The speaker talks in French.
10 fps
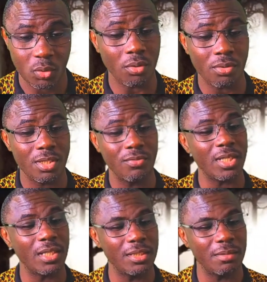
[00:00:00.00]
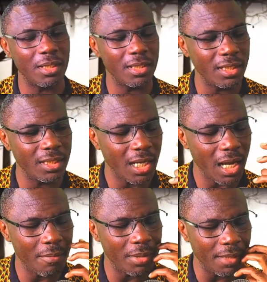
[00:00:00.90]
Donc, si vous allez demander
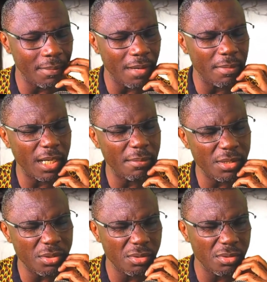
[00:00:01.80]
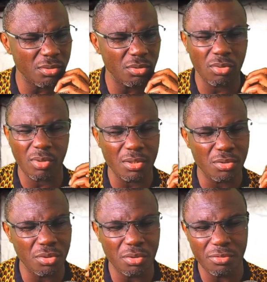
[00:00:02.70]
à Abraham, Abraham, est-ce que tu crois
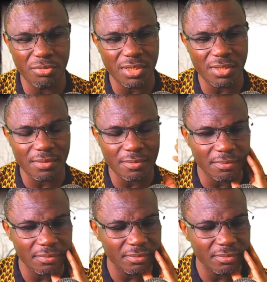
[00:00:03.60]
en Dieu le Fils